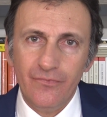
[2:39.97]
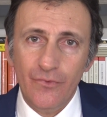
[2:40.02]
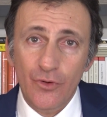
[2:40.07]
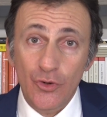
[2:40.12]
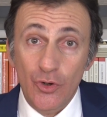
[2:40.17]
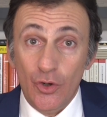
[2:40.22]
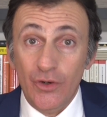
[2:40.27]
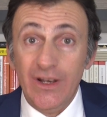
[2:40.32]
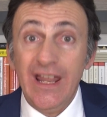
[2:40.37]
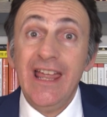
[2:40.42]

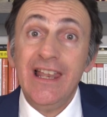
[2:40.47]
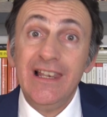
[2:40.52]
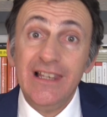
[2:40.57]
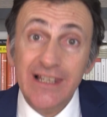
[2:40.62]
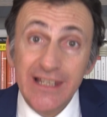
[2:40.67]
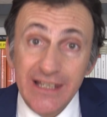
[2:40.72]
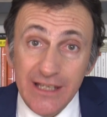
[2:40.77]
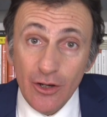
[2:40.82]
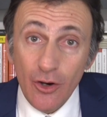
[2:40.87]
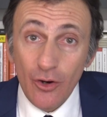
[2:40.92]
Non è
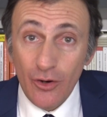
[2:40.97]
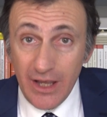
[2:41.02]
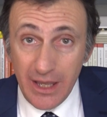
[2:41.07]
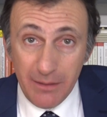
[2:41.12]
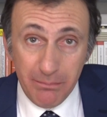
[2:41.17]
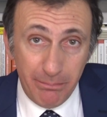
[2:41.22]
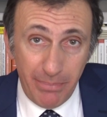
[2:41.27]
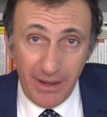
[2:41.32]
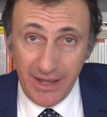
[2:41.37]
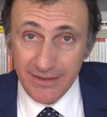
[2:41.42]
l'io che
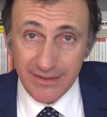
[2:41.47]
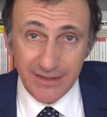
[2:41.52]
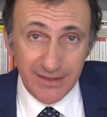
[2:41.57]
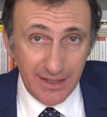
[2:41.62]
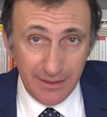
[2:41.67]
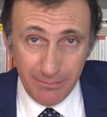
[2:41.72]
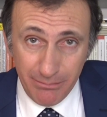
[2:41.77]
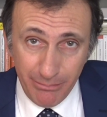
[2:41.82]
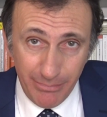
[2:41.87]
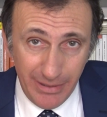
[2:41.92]
pensa
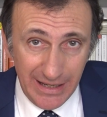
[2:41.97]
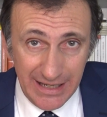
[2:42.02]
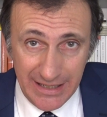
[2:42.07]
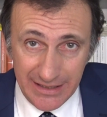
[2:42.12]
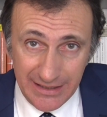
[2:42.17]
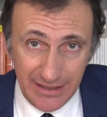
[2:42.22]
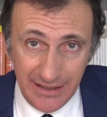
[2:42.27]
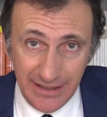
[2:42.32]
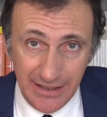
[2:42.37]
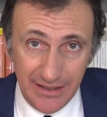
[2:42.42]
e
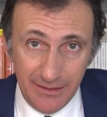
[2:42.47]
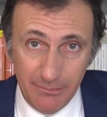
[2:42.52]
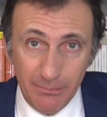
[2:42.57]
parla,